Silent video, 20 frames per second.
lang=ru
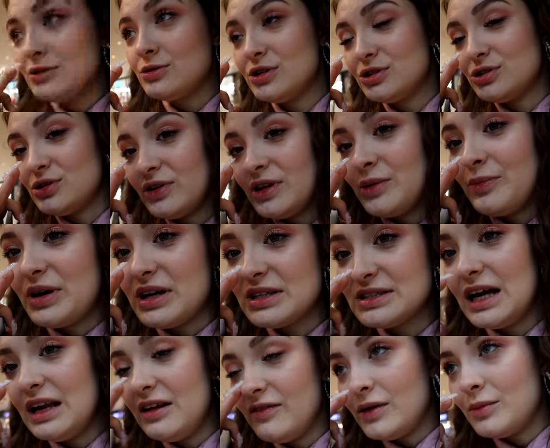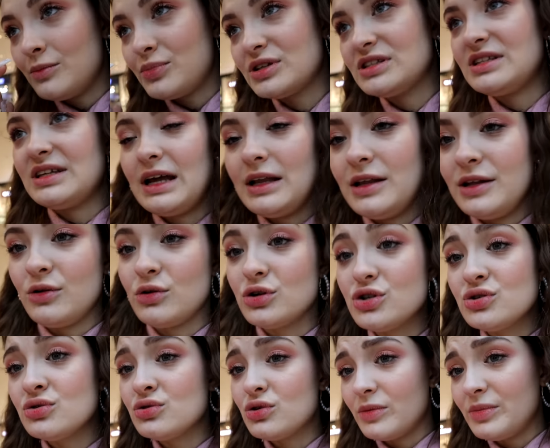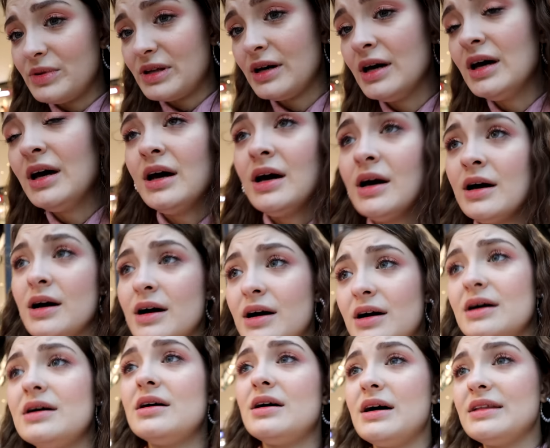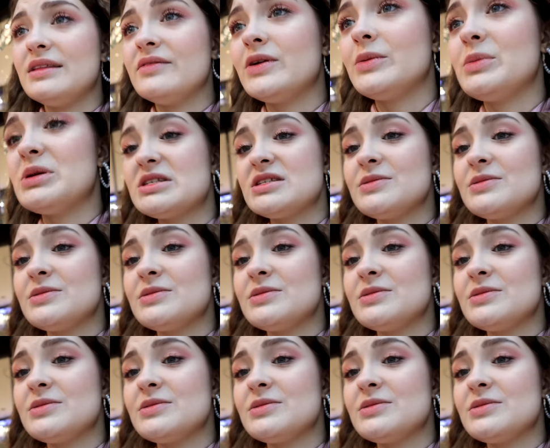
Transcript: Сори, что не показали вам. Просто реально не очень удобно а, одновременно